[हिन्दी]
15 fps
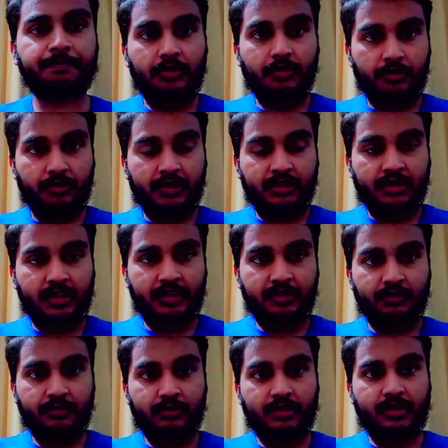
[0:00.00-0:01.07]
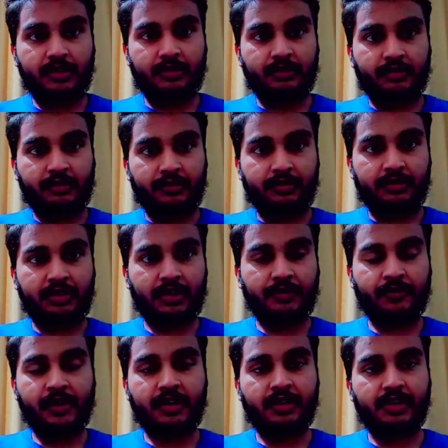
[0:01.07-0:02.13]
2016
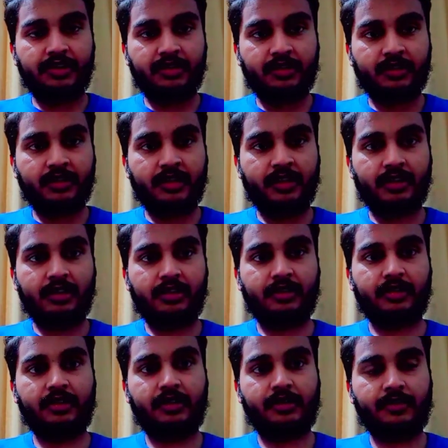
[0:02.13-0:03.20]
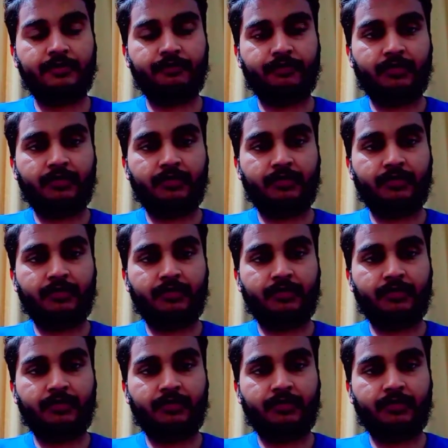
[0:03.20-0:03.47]
छवा एडिशन खेला गया